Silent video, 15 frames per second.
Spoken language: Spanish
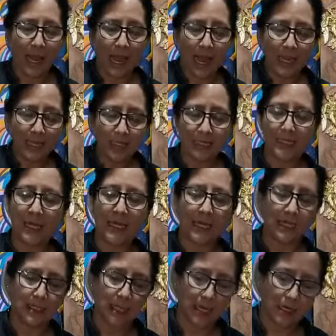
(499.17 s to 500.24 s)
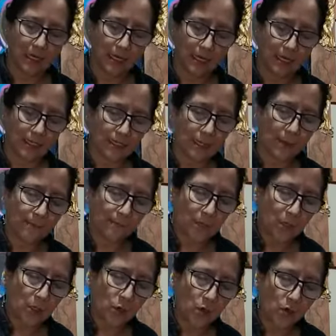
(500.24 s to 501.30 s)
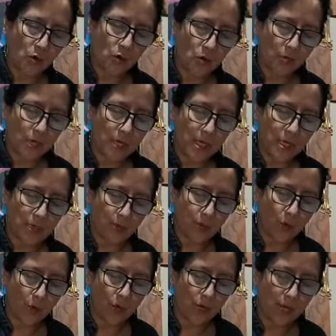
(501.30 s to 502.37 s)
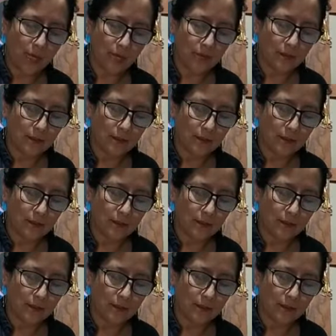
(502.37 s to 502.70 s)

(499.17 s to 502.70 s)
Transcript: Antes de que seque este, yo con mi esponja